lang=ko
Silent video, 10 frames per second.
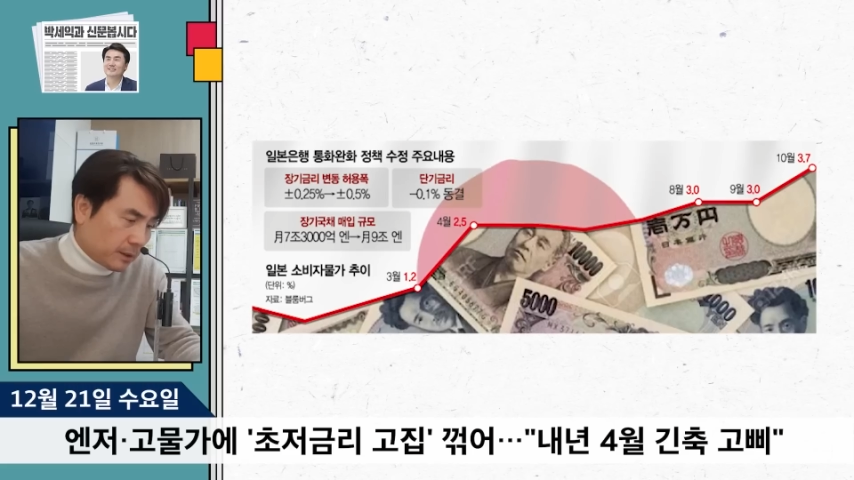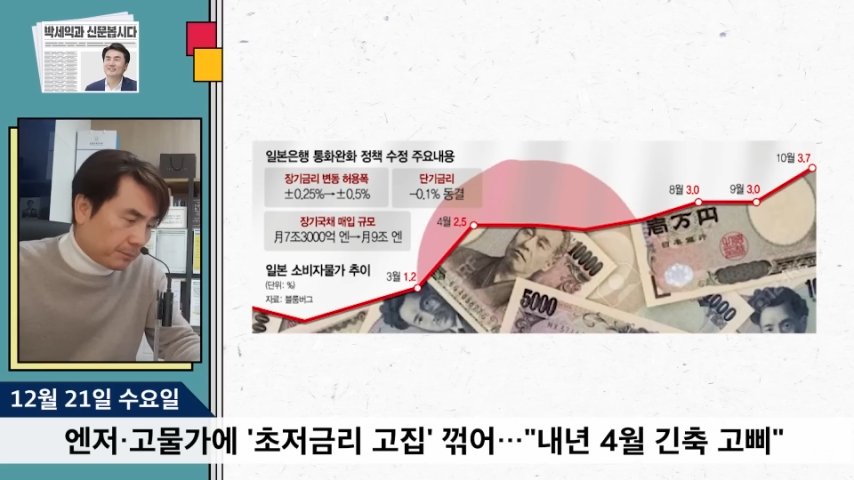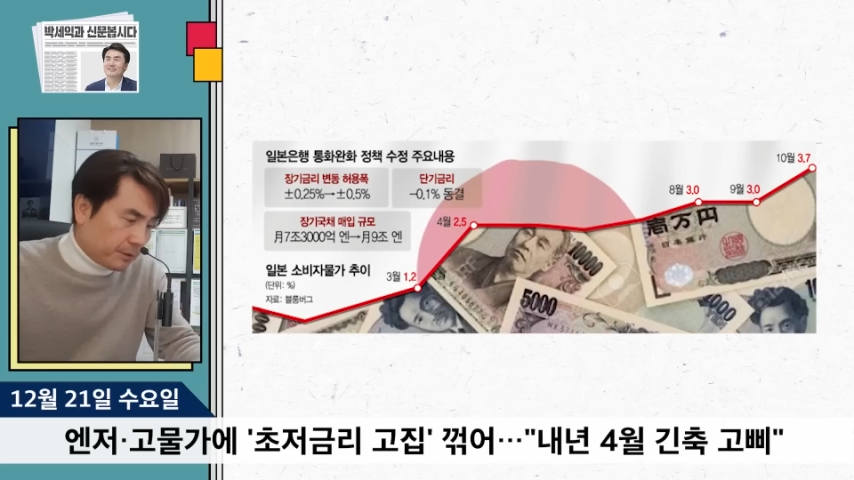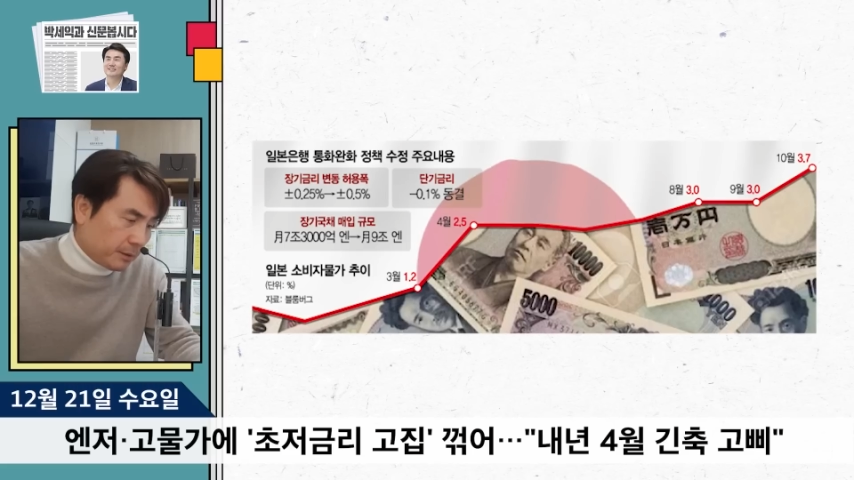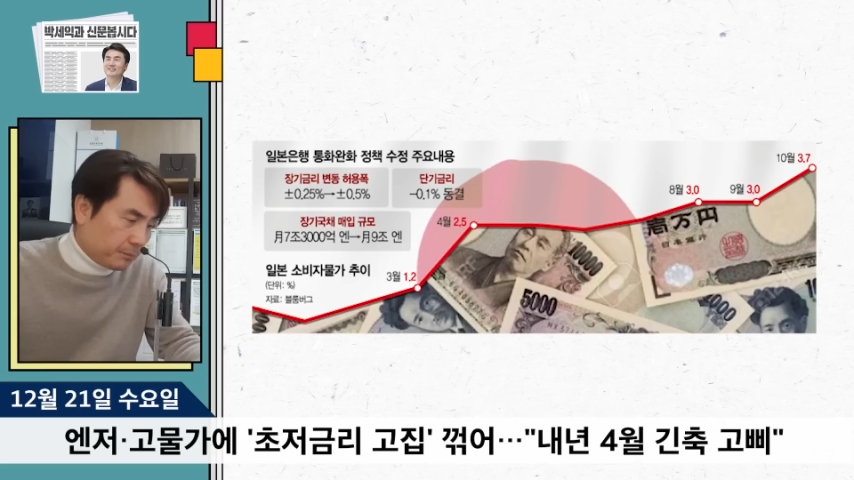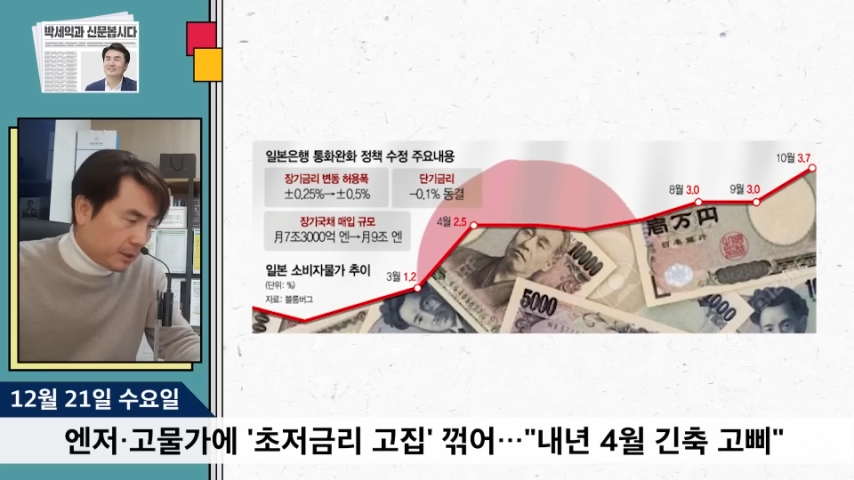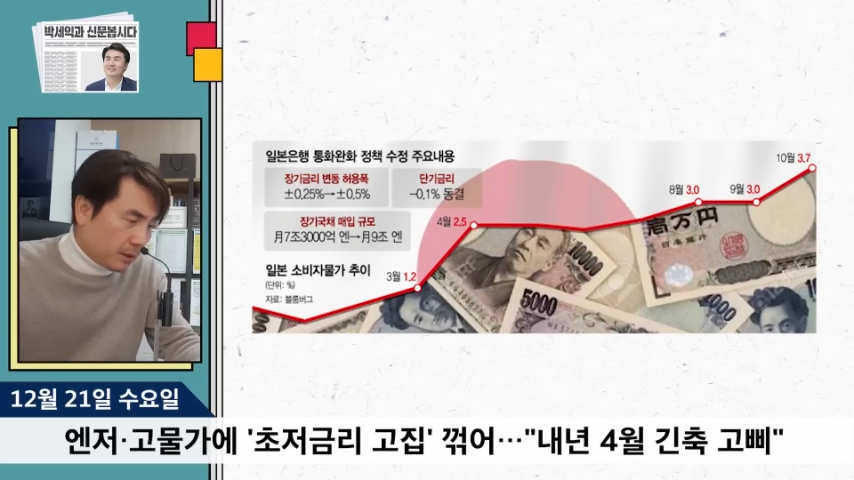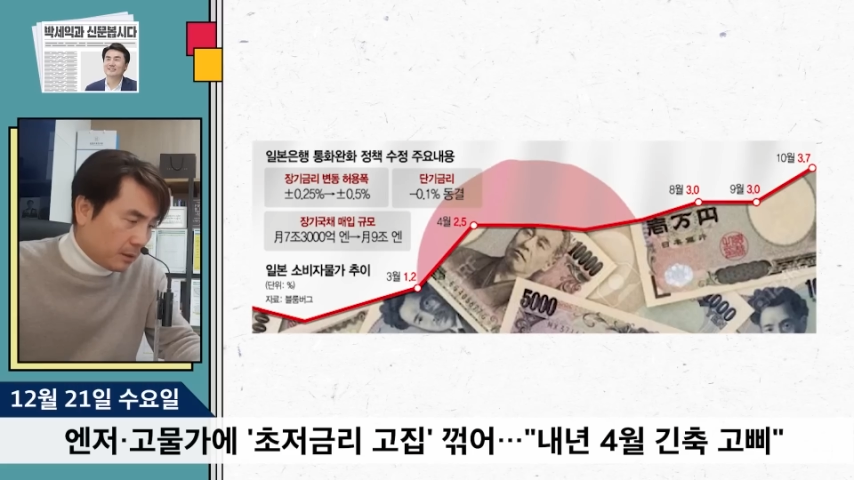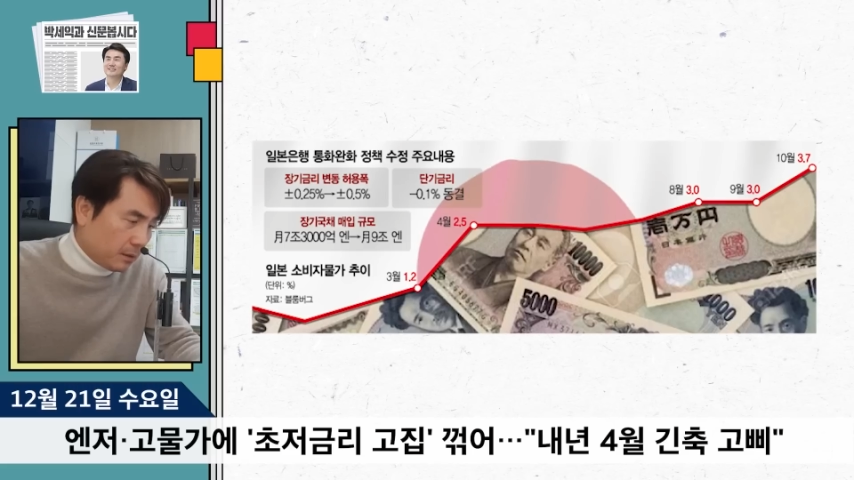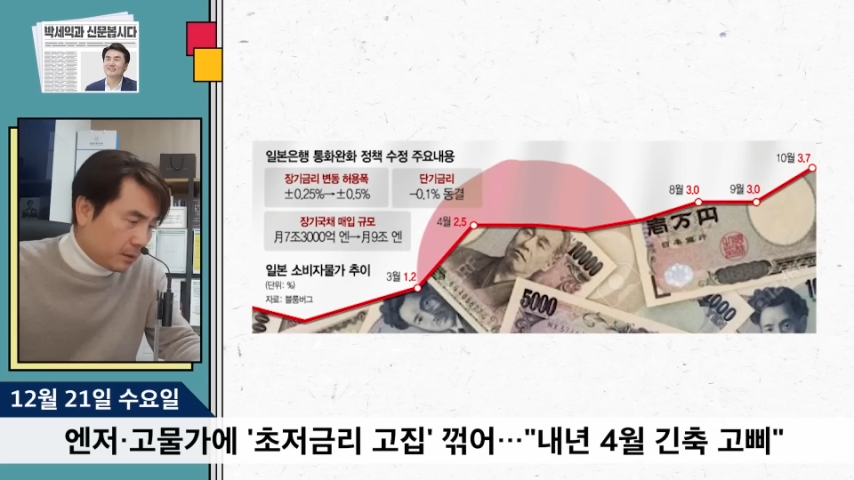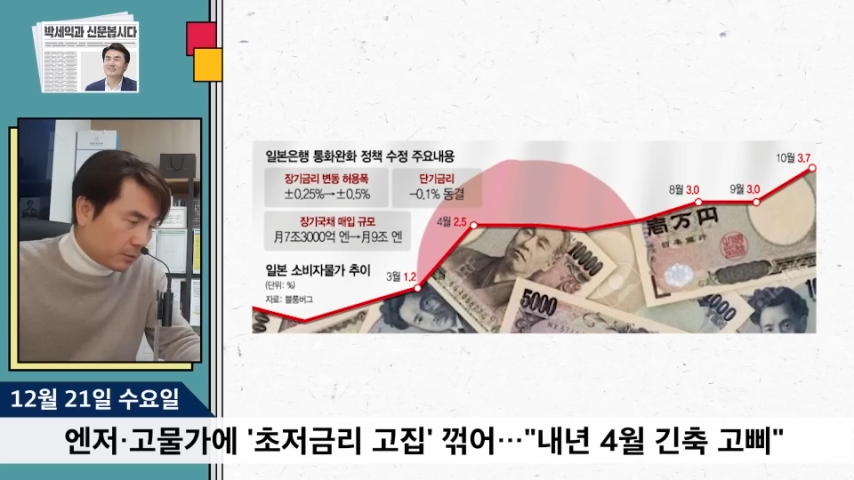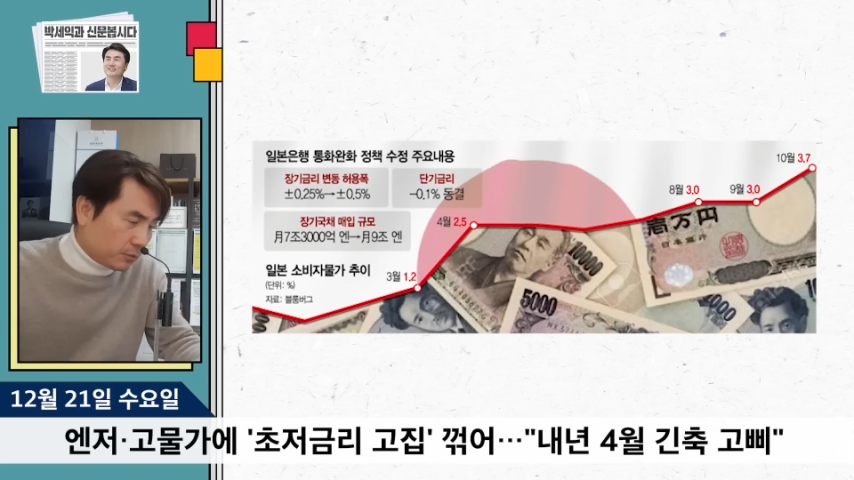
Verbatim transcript: 3.0,